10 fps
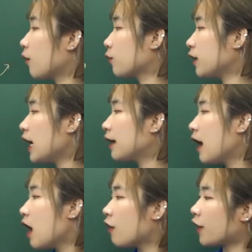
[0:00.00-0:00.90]
đầu tiên
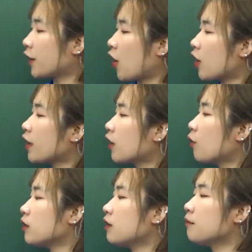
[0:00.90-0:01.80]
và nó là
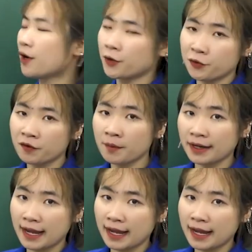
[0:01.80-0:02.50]
thông tin mới đối với bạn